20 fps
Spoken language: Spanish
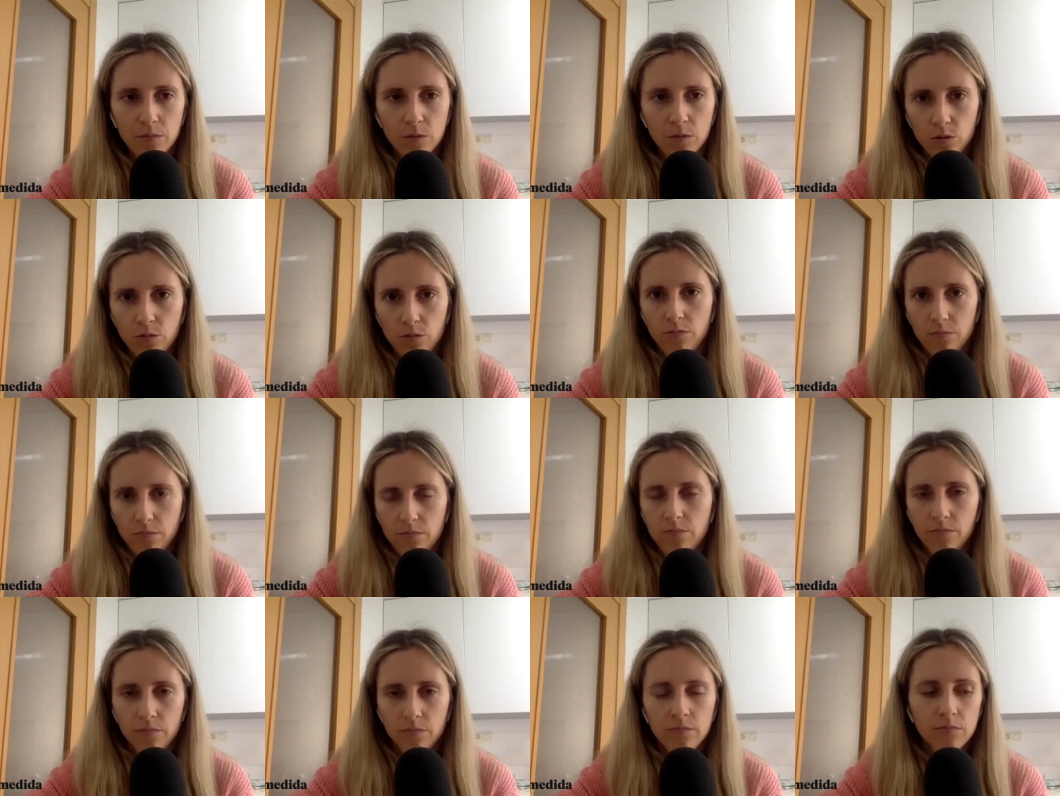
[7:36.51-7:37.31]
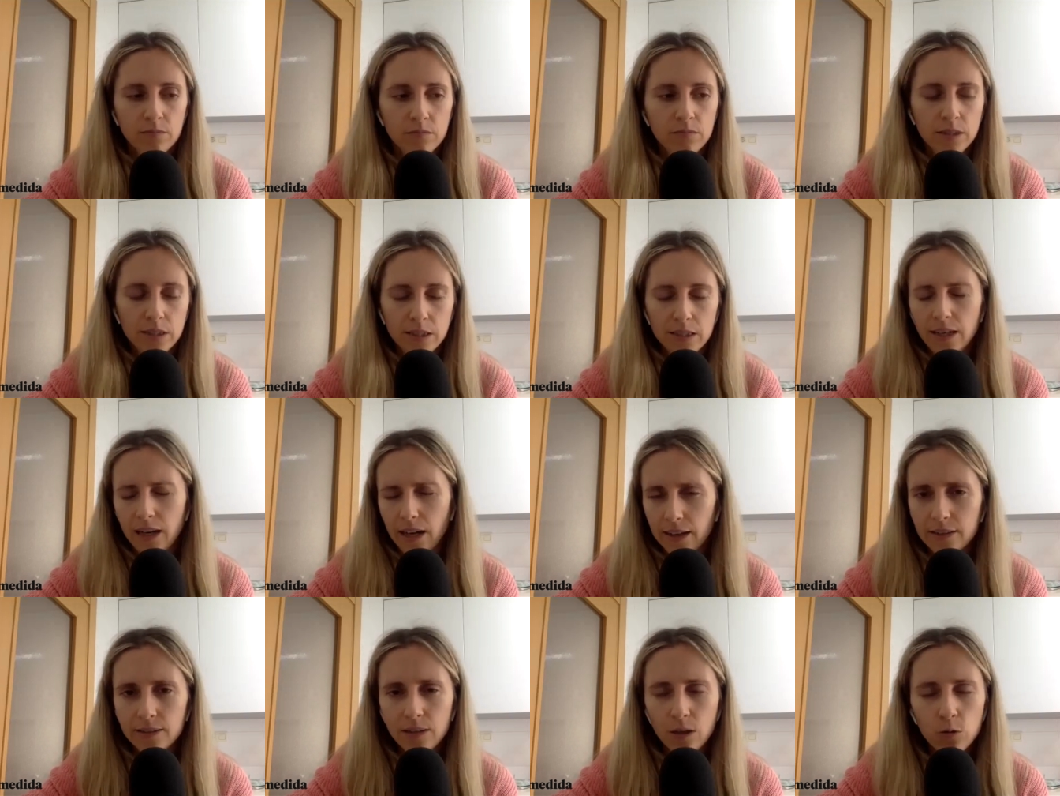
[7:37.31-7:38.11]
No, mm, si
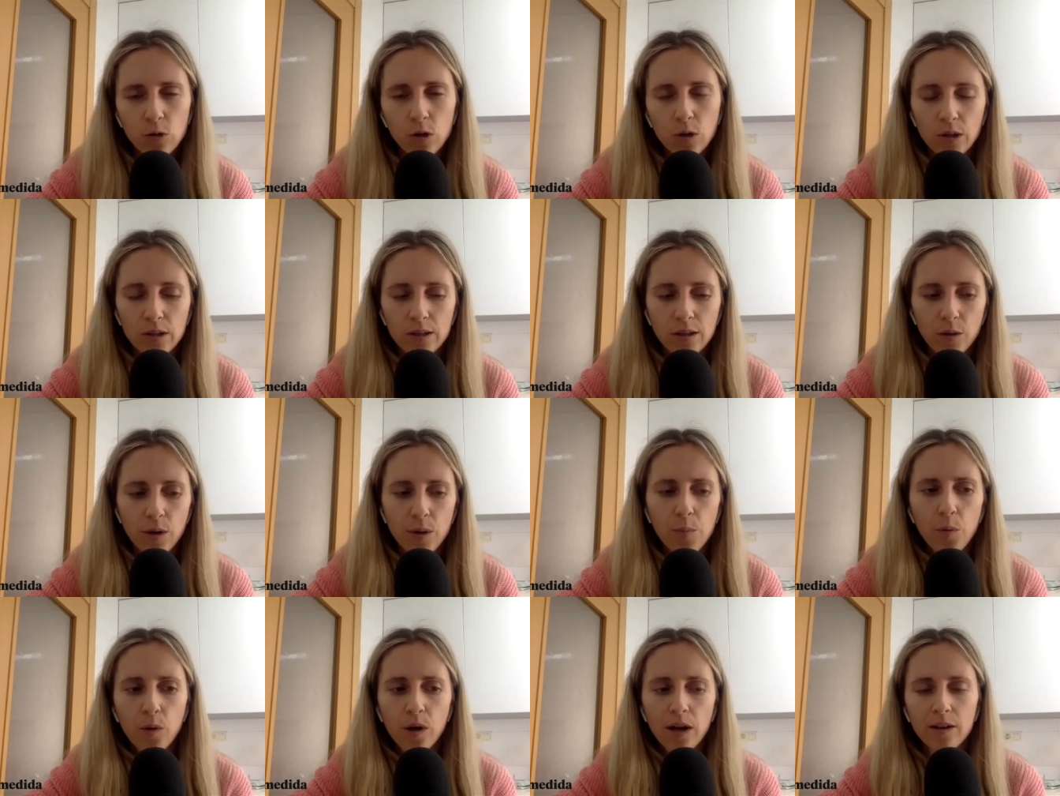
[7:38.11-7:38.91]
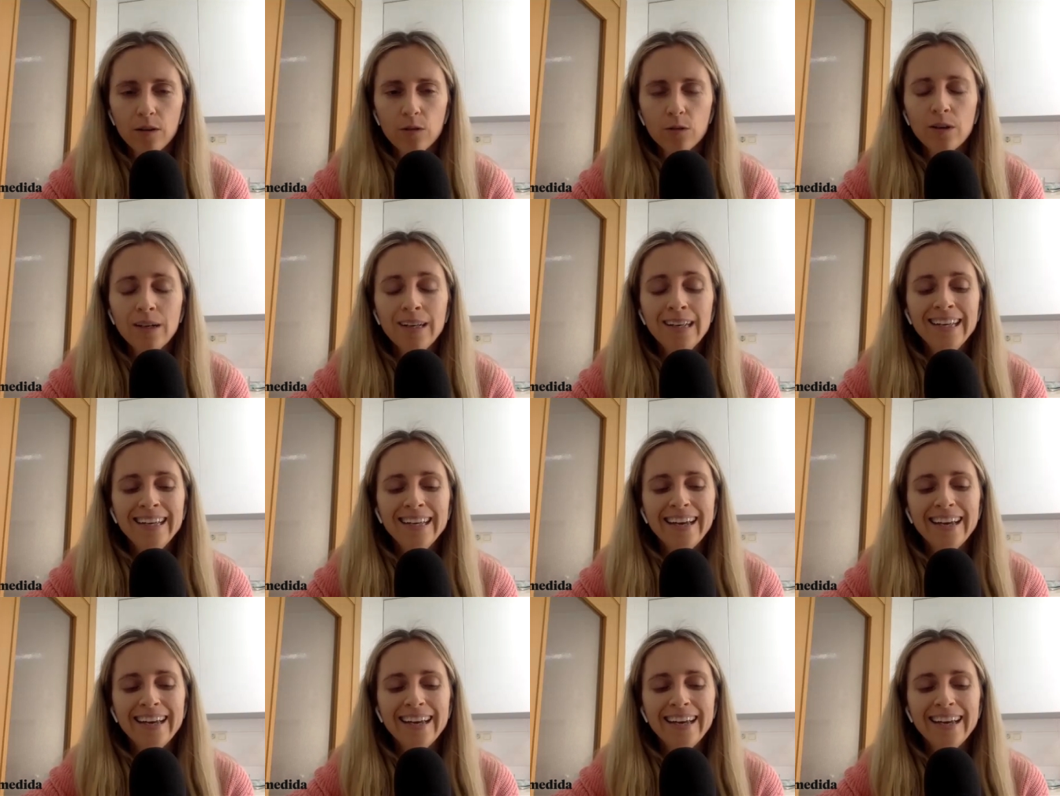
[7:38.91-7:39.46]
la está usando hasta ahora es por algo.